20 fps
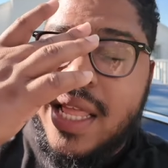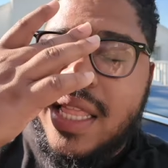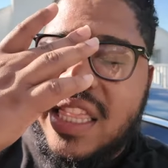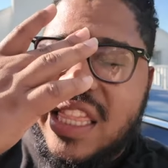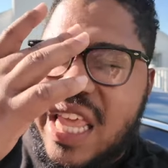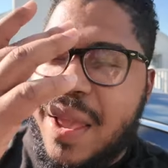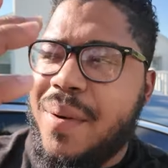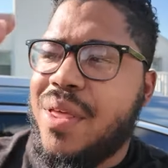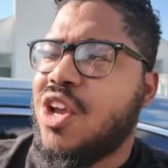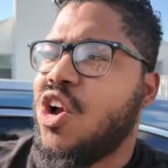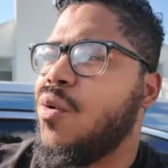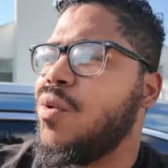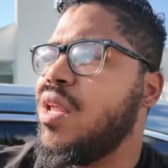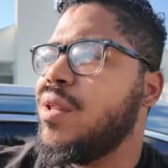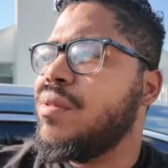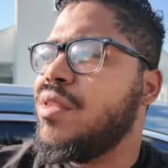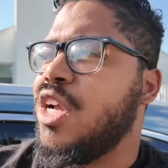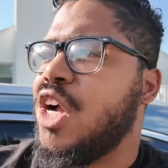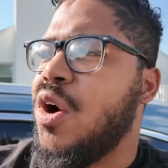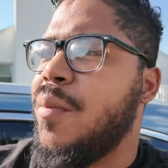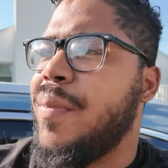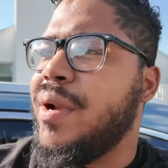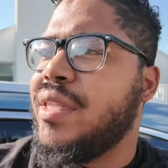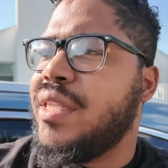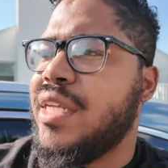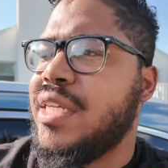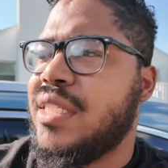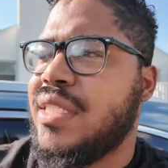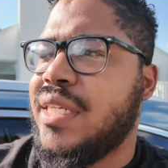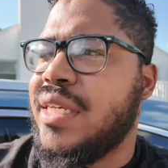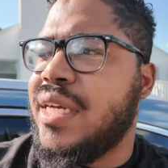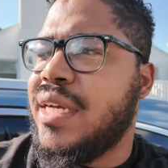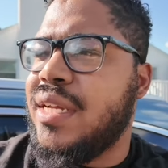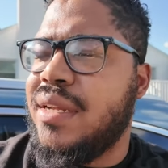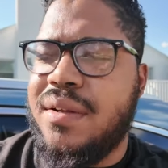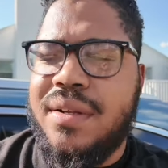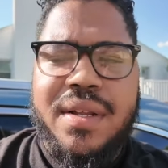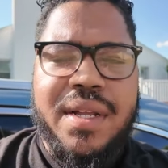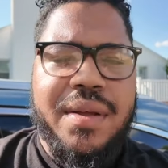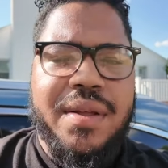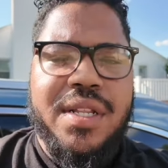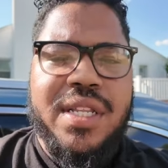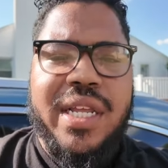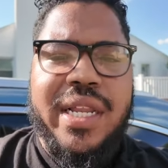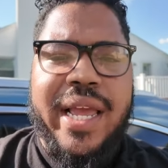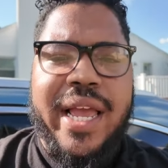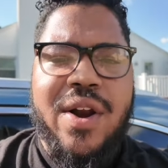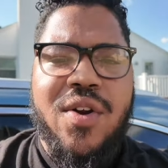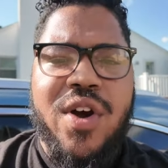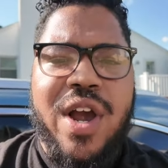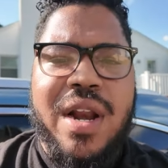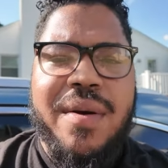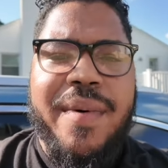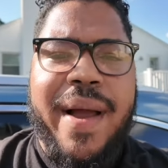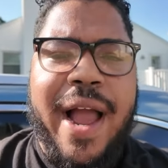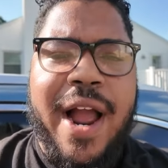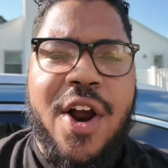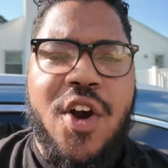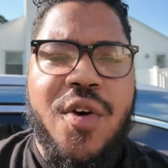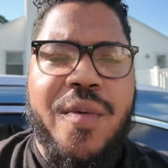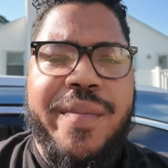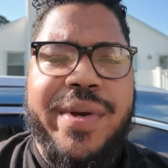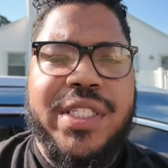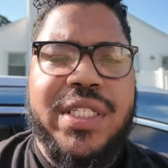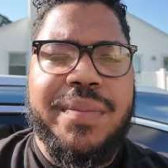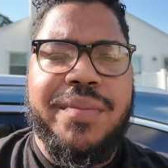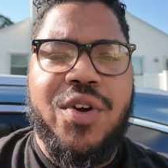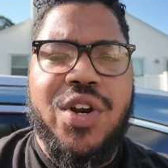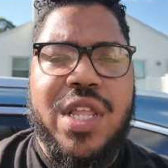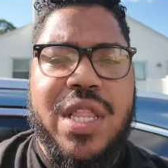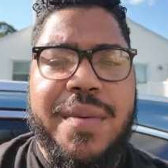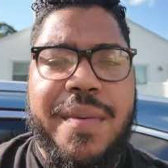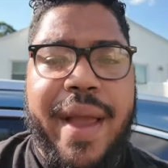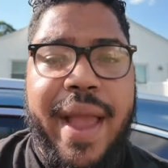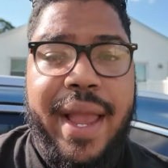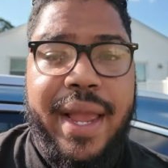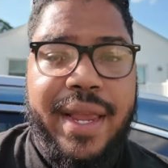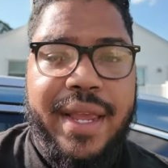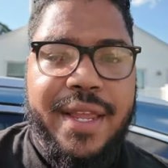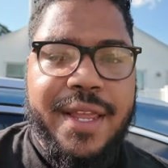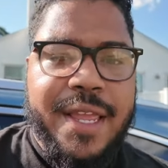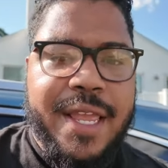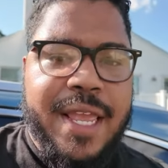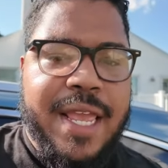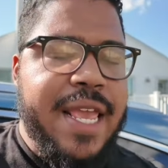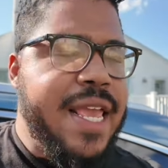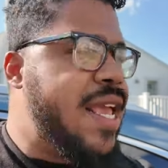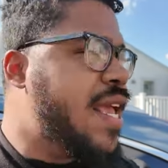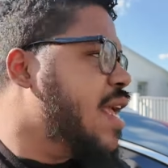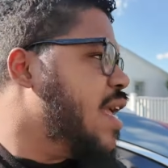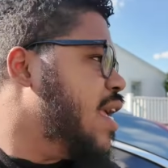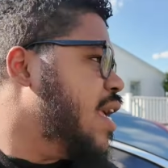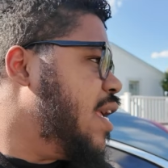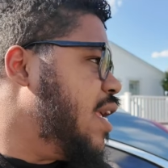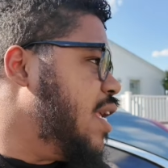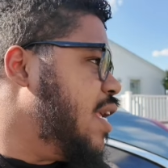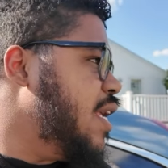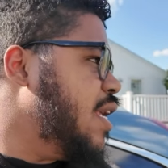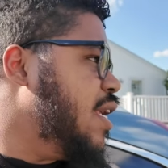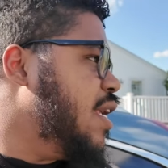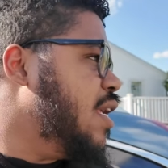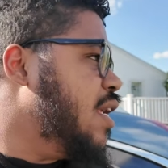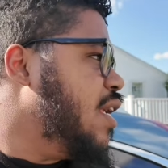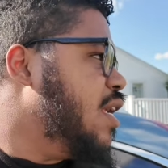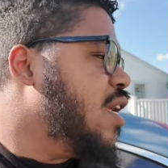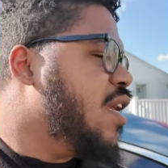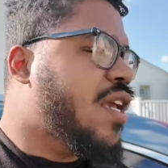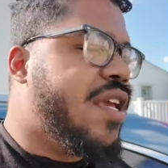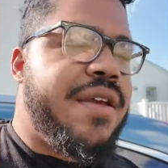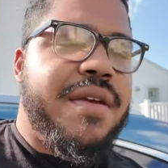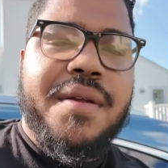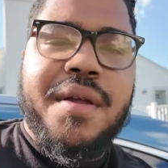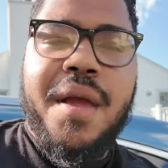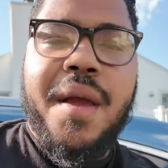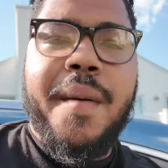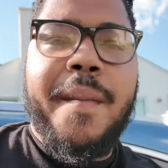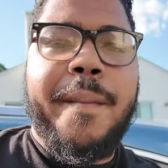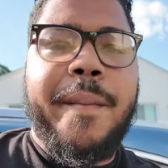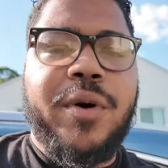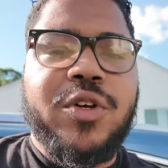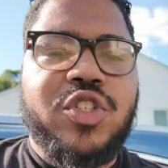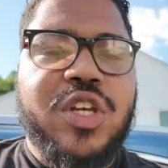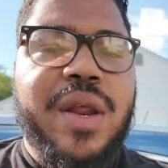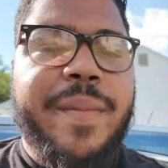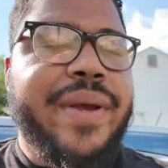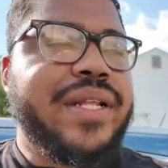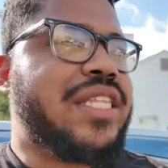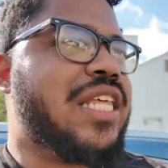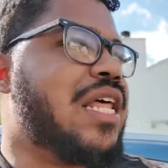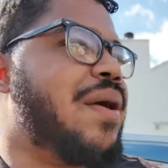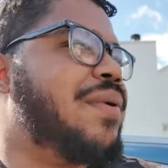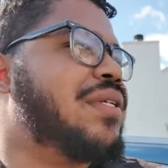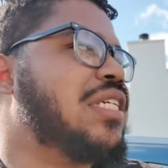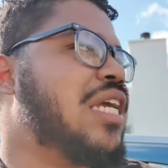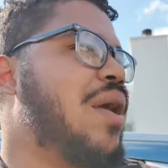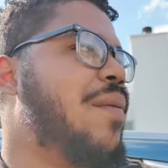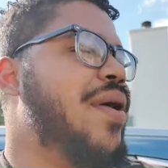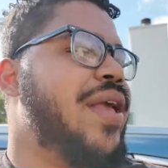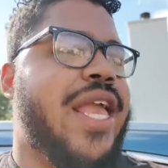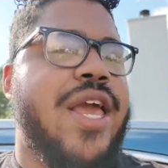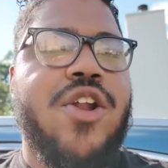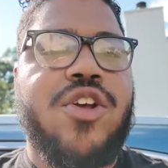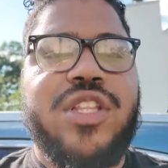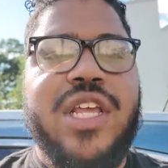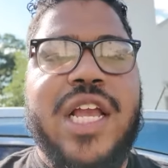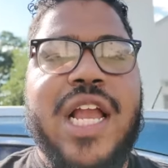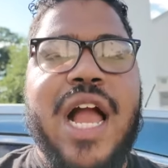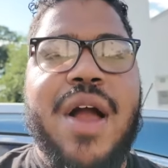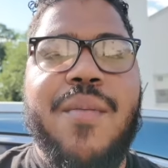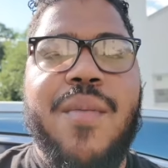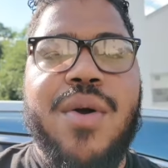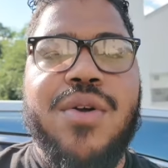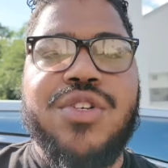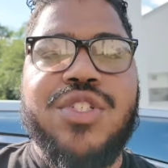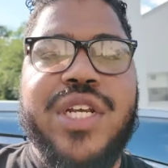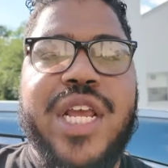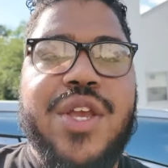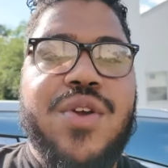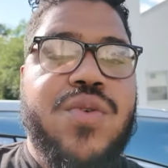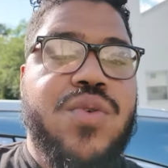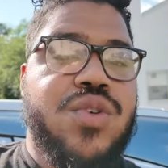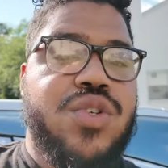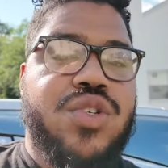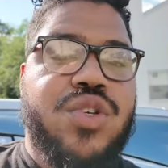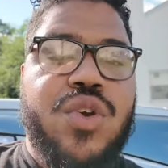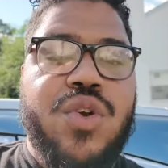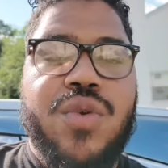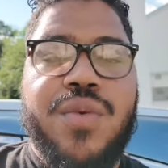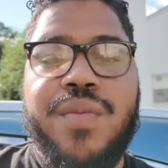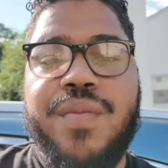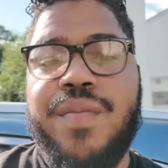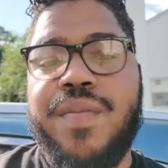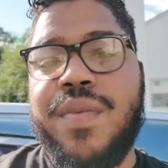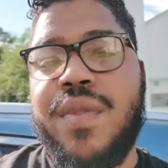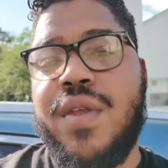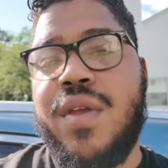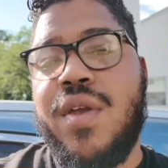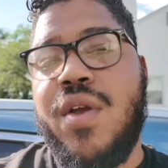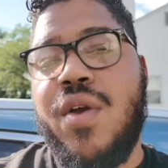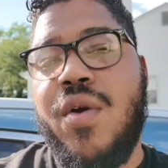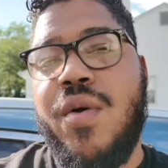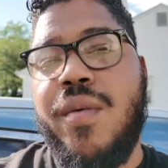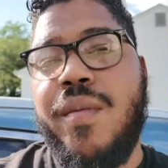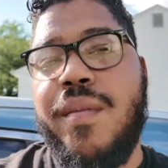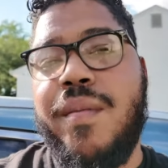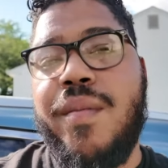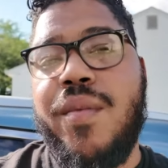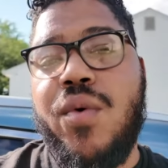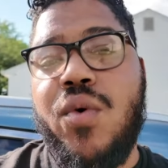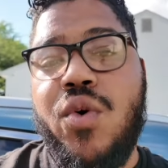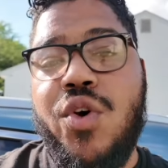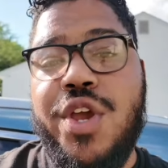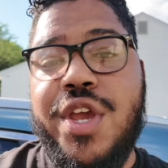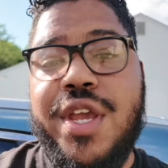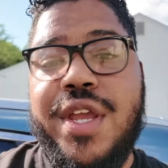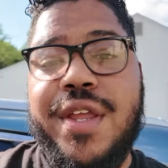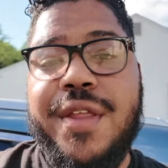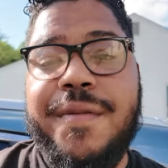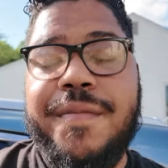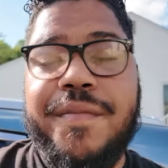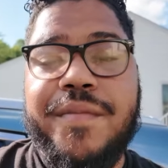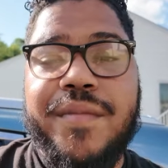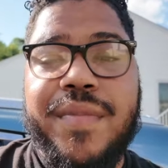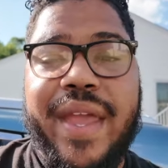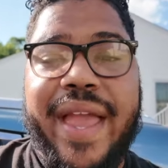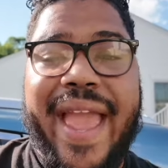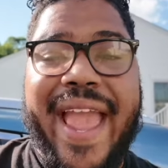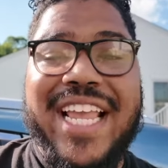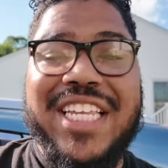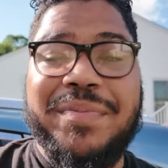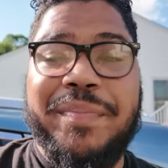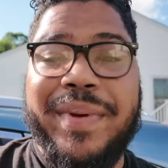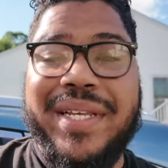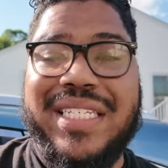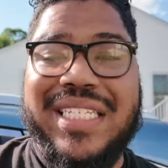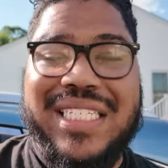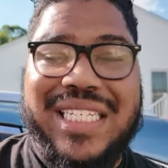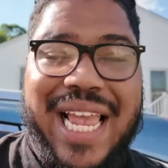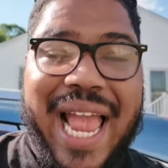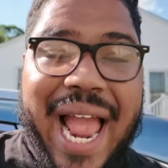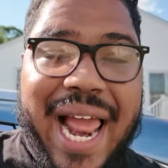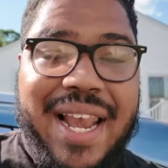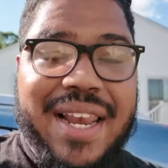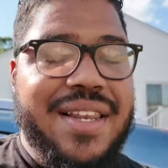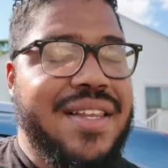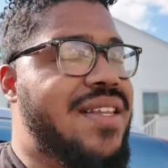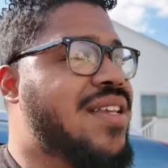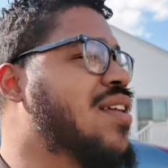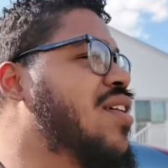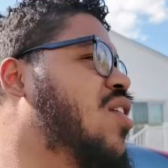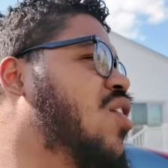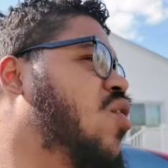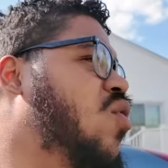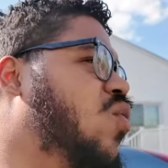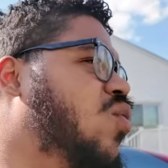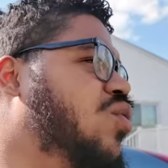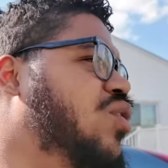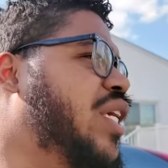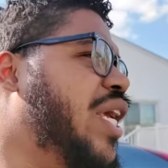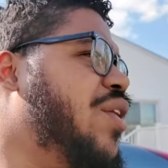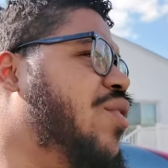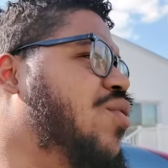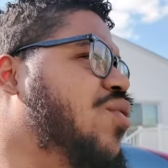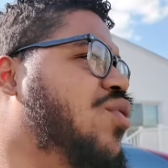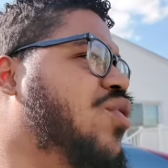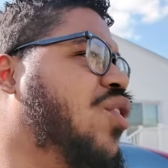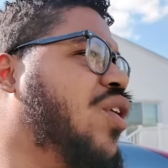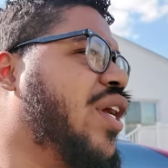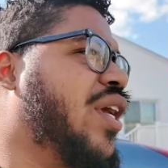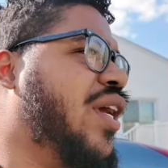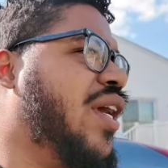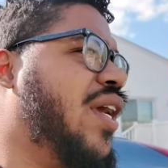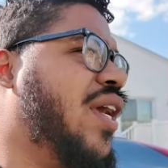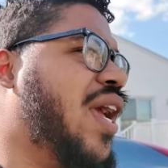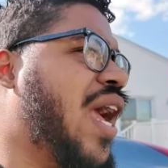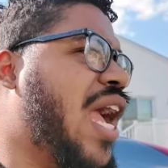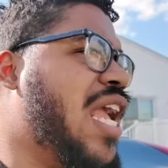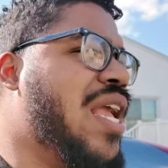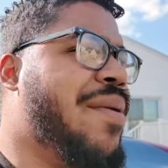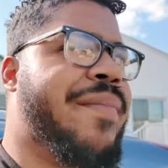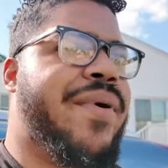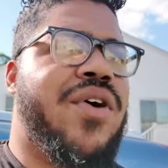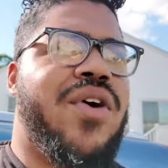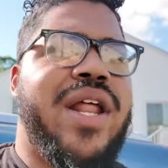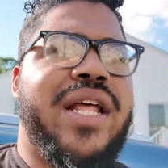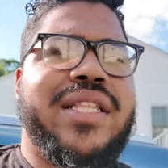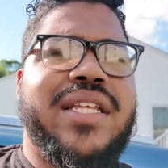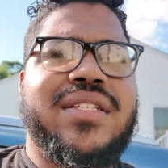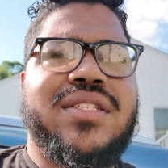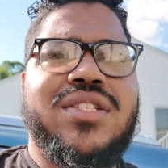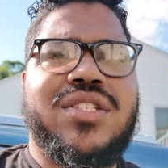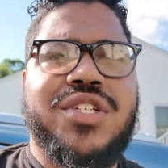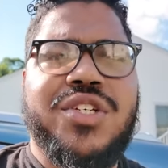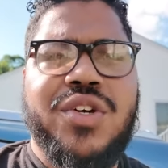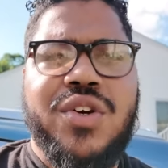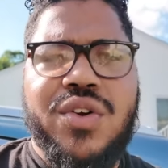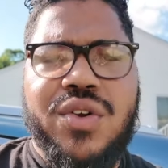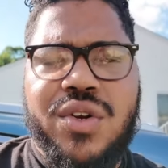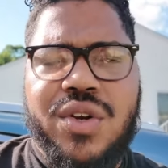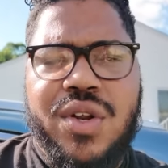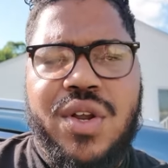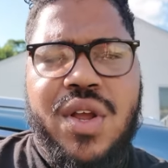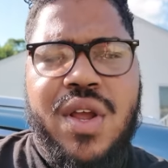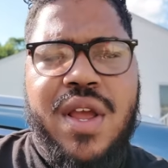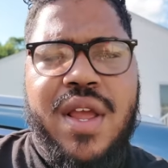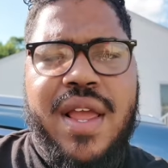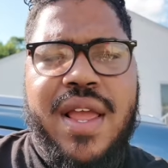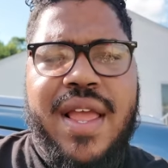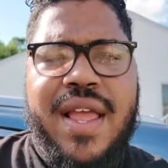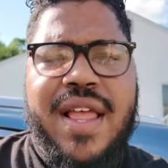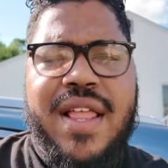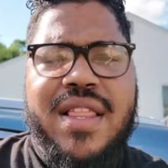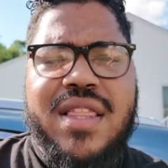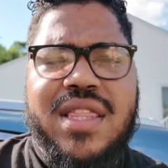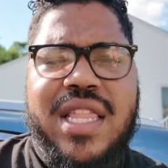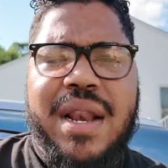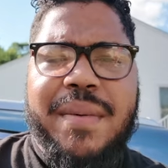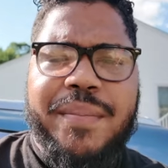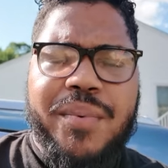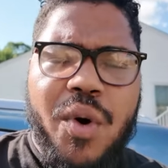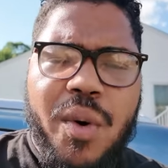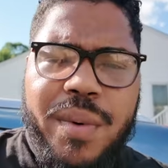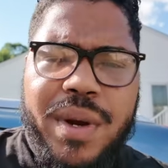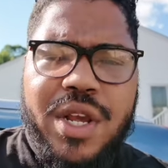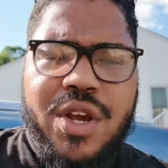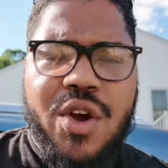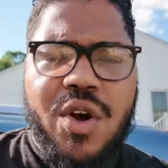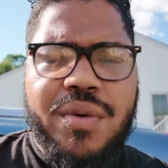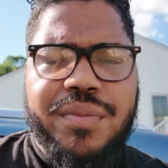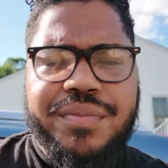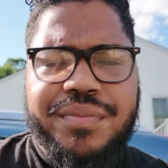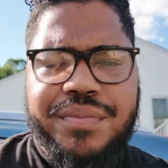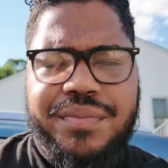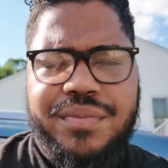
debe de convertirse dinero en el banco, Mr. Money in the Bank. Y posiblemente, damas y caballeros, tengamos un Jay Uso muy especial un Jay Uso que ha llamado la atención del público